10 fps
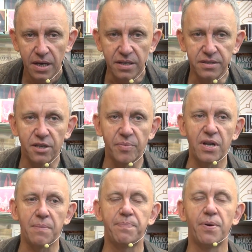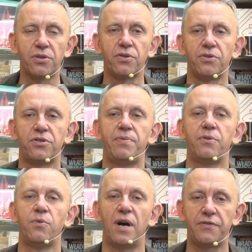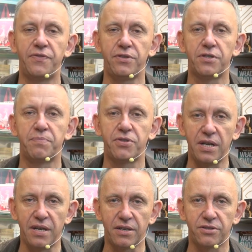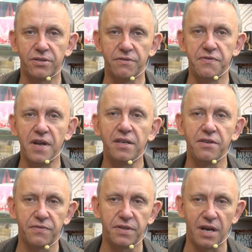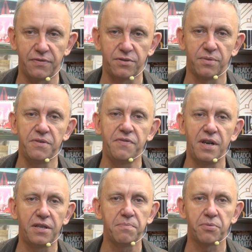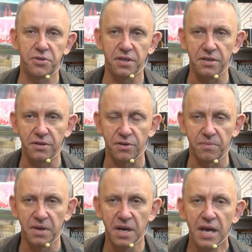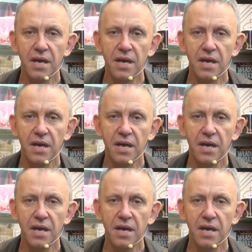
jest zrobiona po to, żeby ułatwić sprzedaż wielkim wydawcom i wielkim pośrednikom.